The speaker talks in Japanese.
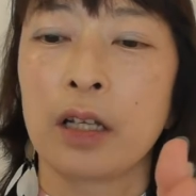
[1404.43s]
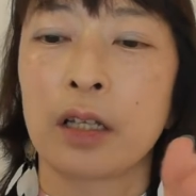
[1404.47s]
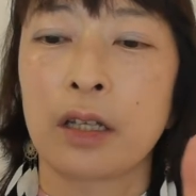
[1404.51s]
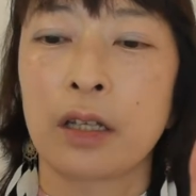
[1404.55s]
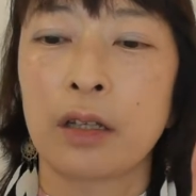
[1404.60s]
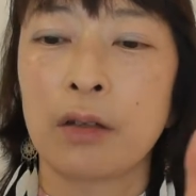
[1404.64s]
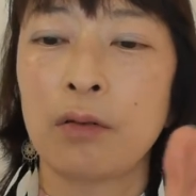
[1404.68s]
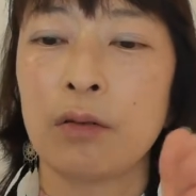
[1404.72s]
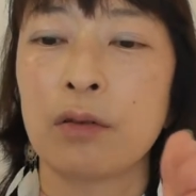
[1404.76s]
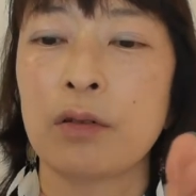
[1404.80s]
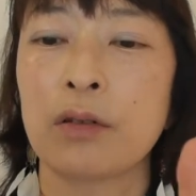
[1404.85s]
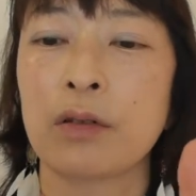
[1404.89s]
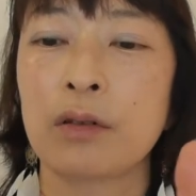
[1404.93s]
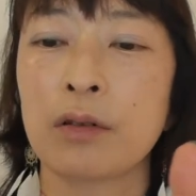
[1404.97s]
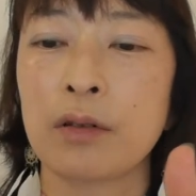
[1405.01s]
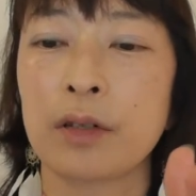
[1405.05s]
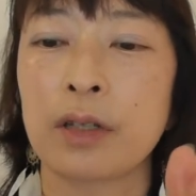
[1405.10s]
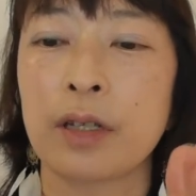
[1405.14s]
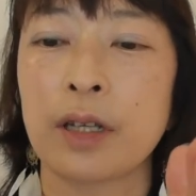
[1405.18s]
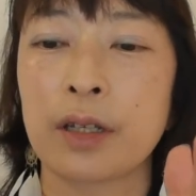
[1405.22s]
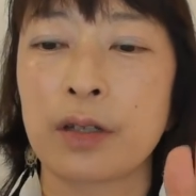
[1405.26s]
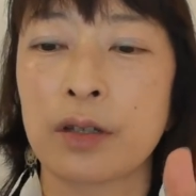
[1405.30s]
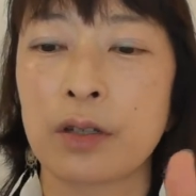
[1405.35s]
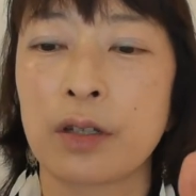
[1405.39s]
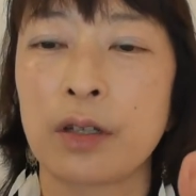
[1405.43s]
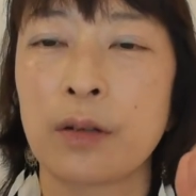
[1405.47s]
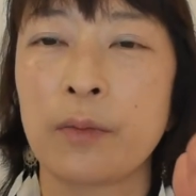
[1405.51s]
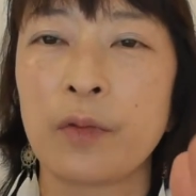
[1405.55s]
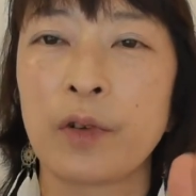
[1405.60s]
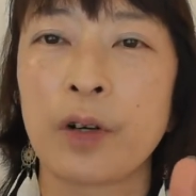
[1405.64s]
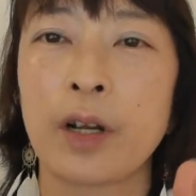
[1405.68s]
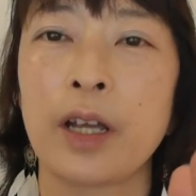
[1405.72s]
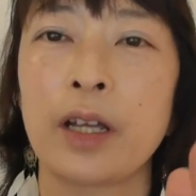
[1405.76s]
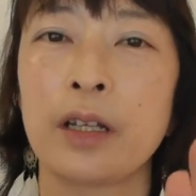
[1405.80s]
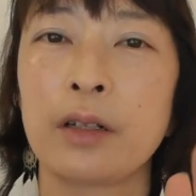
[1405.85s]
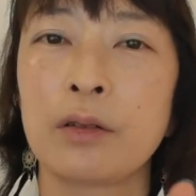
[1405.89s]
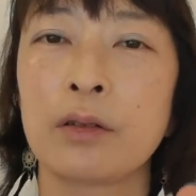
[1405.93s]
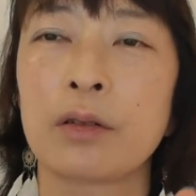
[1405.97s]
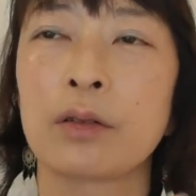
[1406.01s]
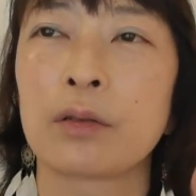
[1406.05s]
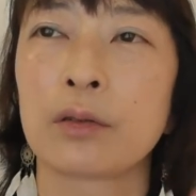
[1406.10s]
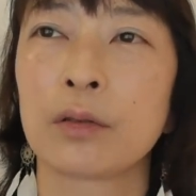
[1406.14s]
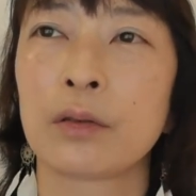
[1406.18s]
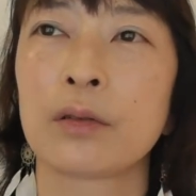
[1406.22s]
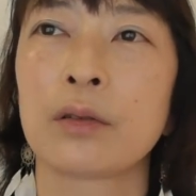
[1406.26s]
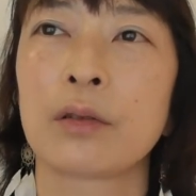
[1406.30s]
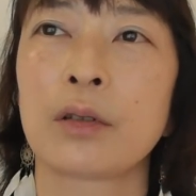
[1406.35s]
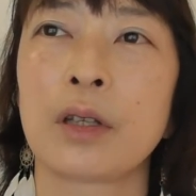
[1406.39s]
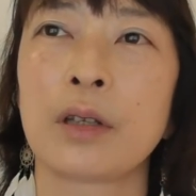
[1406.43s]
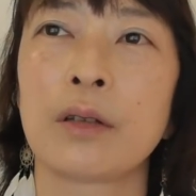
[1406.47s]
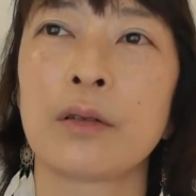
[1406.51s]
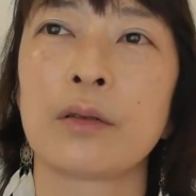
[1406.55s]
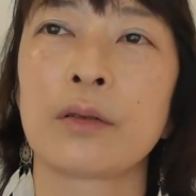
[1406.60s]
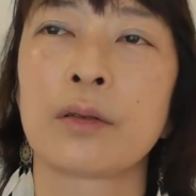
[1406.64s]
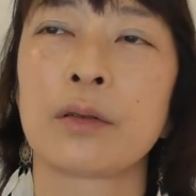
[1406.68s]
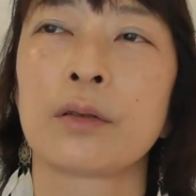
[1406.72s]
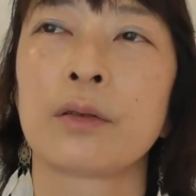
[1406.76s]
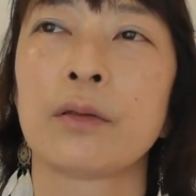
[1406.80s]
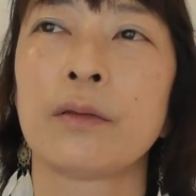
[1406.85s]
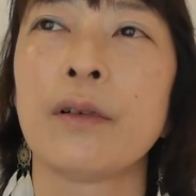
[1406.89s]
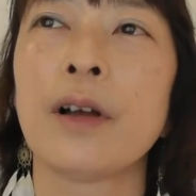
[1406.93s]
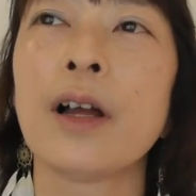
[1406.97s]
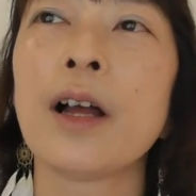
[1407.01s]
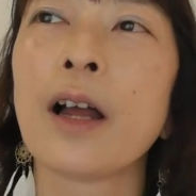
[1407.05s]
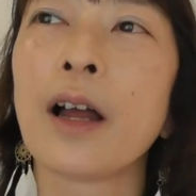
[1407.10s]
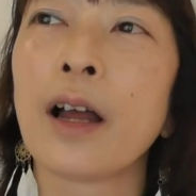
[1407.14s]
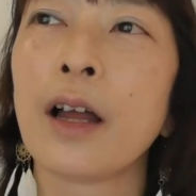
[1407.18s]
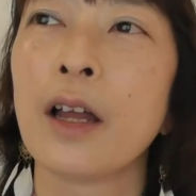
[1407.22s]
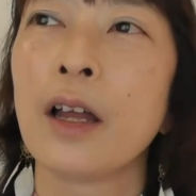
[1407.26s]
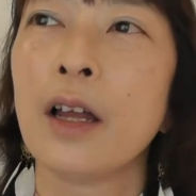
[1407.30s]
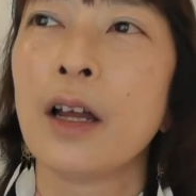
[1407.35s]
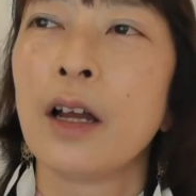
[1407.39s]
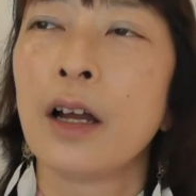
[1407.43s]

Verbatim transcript: 軌道修正してもらえる人っていう人は